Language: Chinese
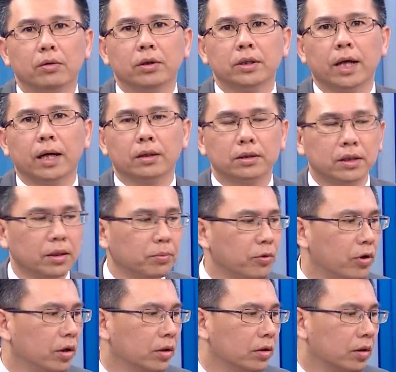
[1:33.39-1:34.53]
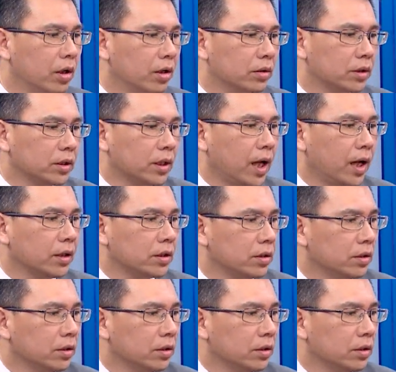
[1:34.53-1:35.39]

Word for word: 我想这一波哦，整个行